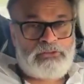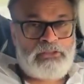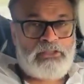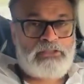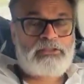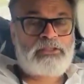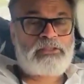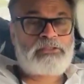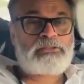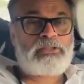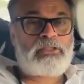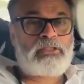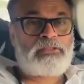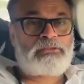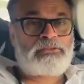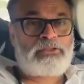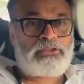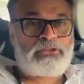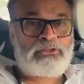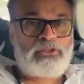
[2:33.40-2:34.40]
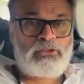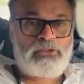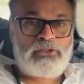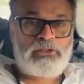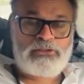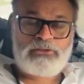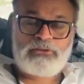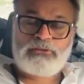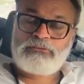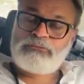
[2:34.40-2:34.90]
జై జనసేన జై
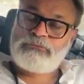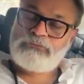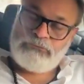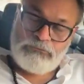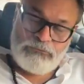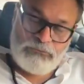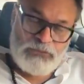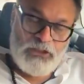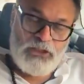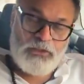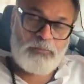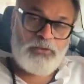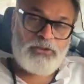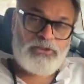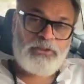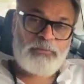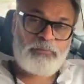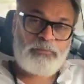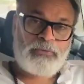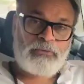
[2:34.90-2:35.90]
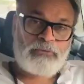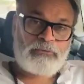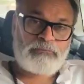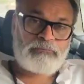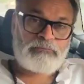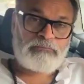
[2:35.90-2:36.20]
తెలుగుదేశం జై బీజేపీ